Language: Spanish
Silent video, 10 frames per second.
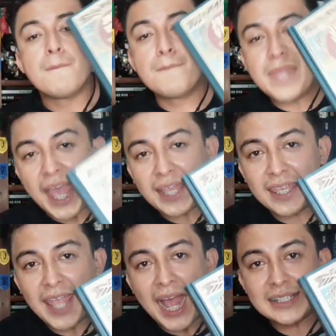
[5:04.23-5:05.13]

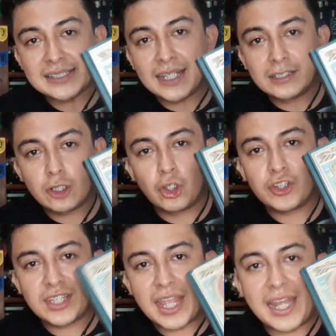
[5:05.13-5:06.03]
Viaje al Centro
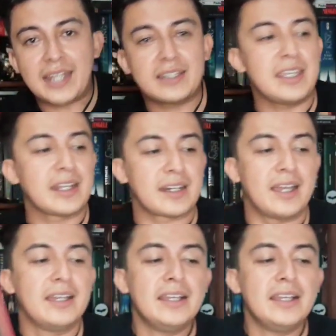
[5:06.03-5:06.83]
de la Tierra.